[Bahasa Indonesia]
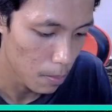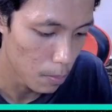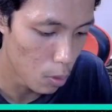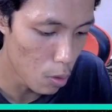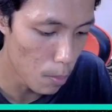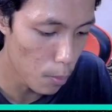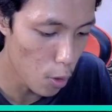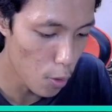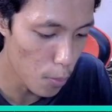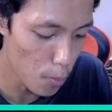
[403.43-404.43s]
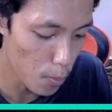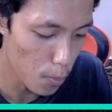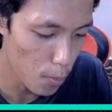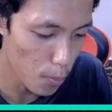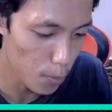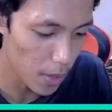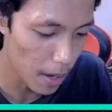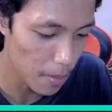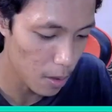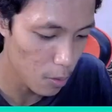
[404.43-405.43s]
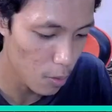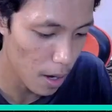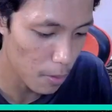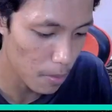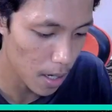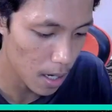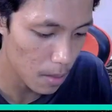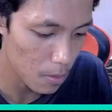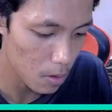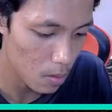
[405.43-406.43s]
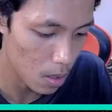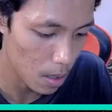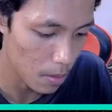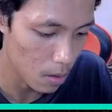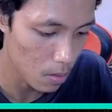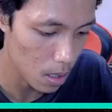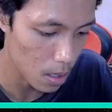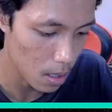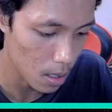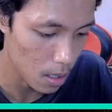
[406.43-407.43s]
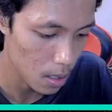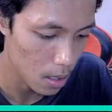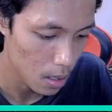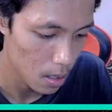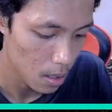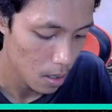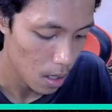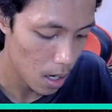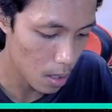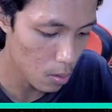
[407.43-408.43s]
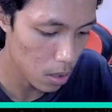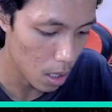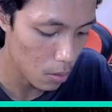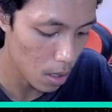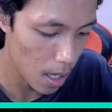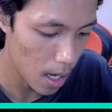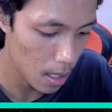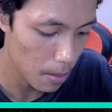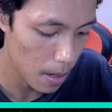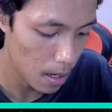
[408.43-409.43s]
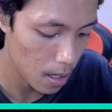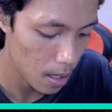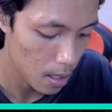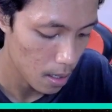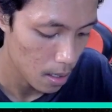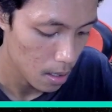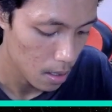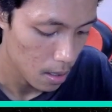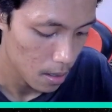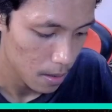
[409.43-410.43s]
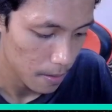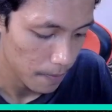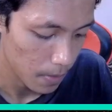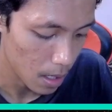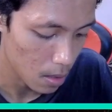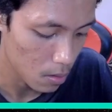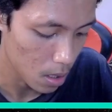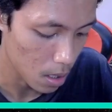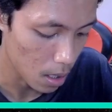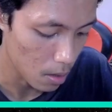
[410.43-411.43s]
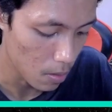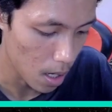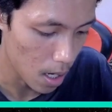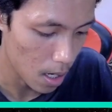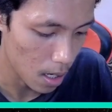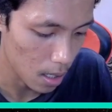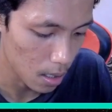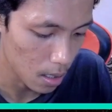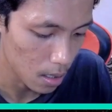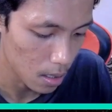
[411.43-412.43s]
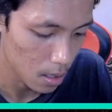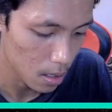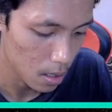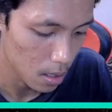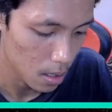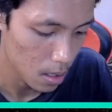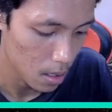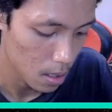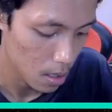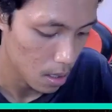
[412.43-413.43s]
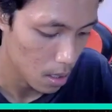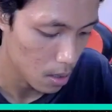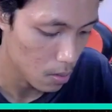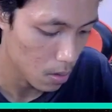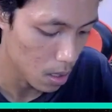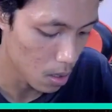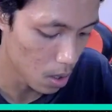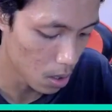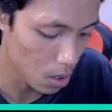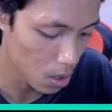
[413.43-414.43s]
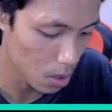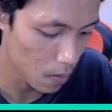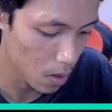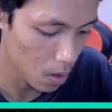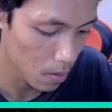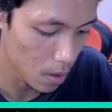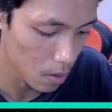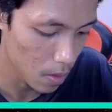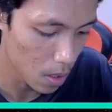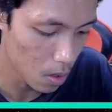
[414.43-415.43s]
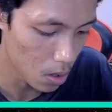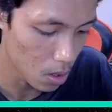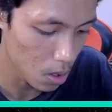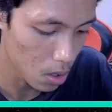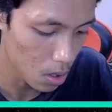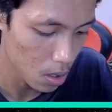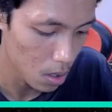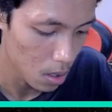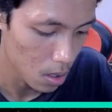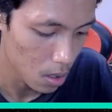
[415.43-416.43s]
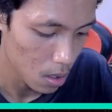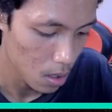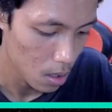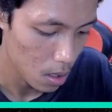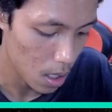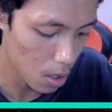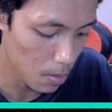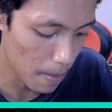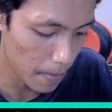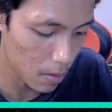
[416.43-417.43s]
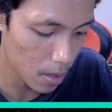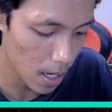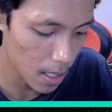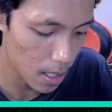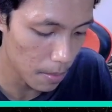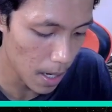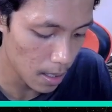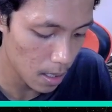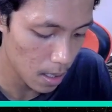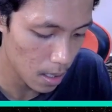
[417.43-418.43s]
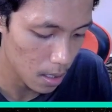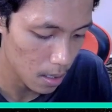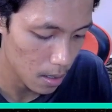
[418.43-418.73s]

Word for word: boom boom tak berguna bro meganetnya wah berguna ternyata guys aduh satu hit lagi bangke aduh dia serang dua arah lagi aduh wedos wedos wedos wedos. aduh mami queennya nggak jadi mati guys